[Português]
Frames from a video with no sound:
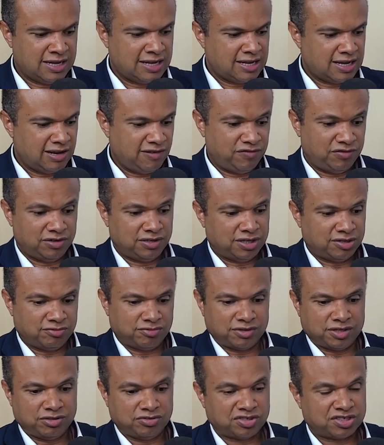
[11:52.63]
Ele falou: Não,
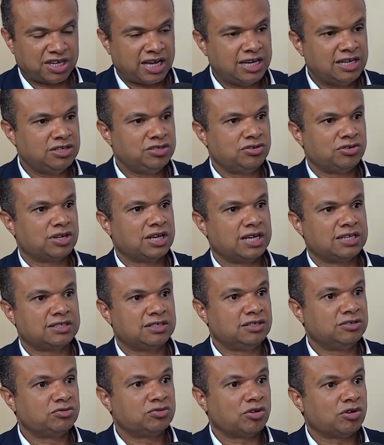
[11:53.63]
eu saí de orquestra,
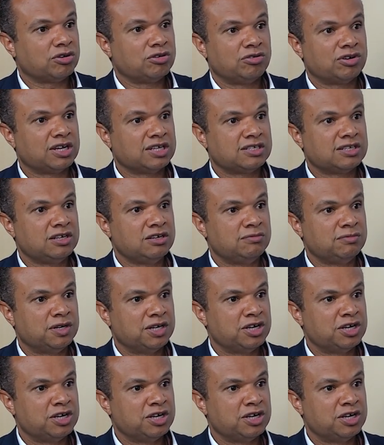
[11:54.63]
não toco em orquestra nenhuma,